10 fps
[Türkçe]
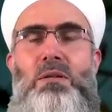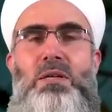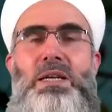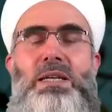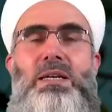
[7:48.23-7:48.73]

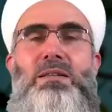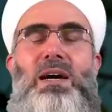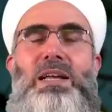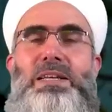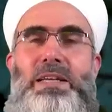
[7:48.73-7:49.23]
tarikat-ı
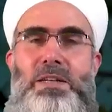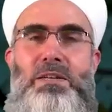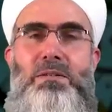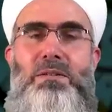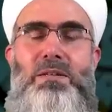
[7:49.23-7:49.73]

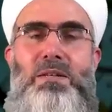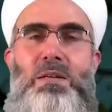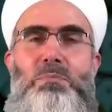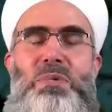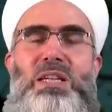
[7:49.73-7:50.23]
aliyenin
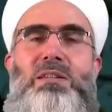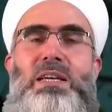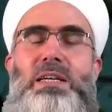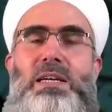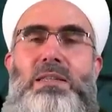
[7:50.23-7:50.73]
bir
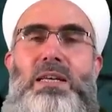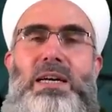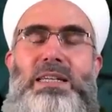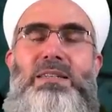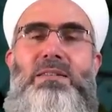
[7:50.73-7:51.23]

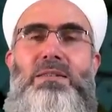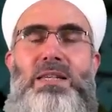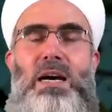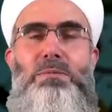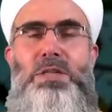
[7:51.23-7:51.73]
tarikata
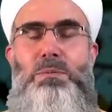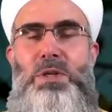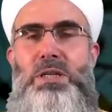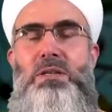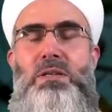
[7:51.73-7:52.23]
intisap
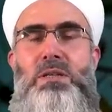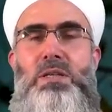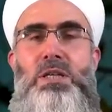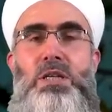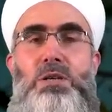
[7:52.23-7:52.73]
etmenin,
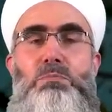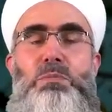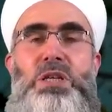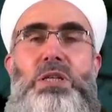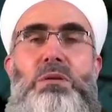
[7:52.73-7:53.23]

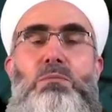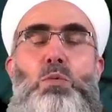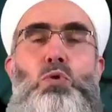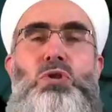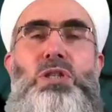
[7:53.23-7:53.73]
bir
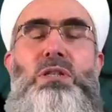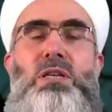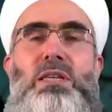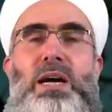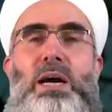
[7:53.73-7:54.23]

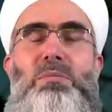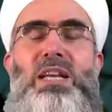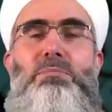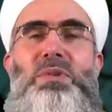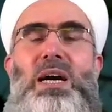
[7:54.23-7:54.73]
mürşidi
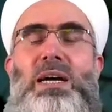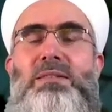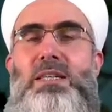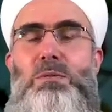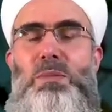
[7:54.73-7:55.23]
kamile
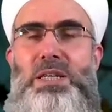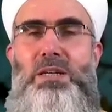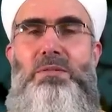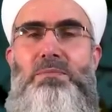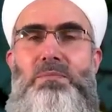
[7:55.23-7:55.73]
biat
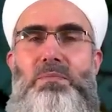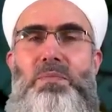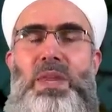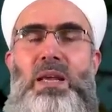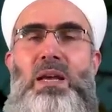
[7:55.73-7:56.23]
etmenin
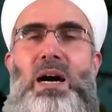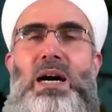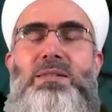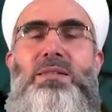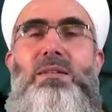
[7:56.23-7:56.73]

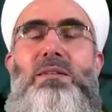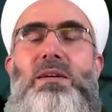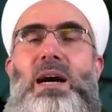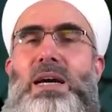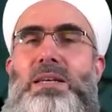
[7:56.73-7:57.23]

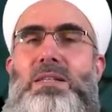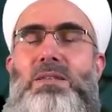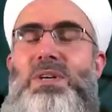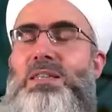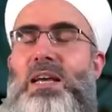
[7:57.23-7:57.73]
asıl
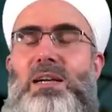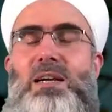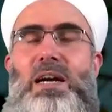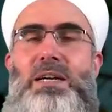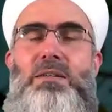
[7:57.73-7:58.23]
gayesi ve
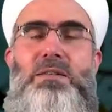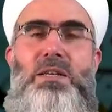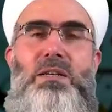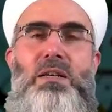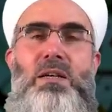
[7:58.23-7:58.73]
tek
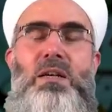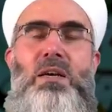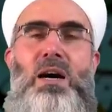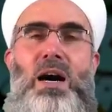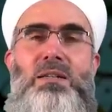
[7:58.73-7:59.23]
gayesi
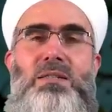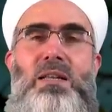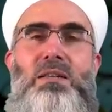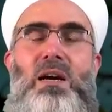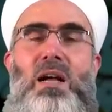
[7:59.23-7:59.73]

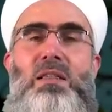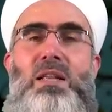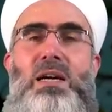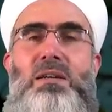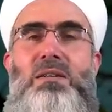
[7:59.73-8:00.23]
Hazreti
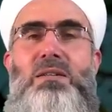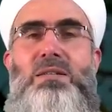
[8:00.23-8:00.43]
Allah'ın